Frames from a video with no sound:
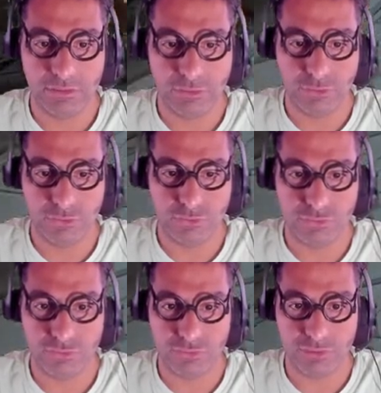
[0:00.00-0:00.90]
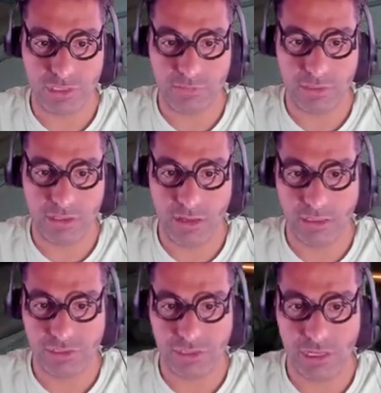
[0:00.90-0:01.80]
Gördüğünüz üzere bir de
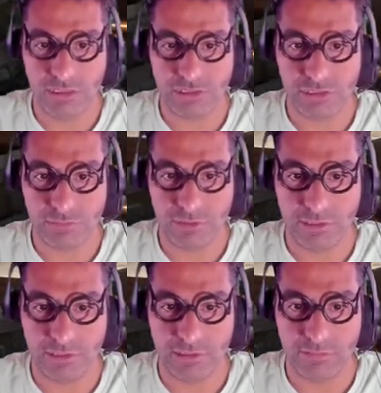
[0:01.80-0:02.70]
alıştırma deneyelim.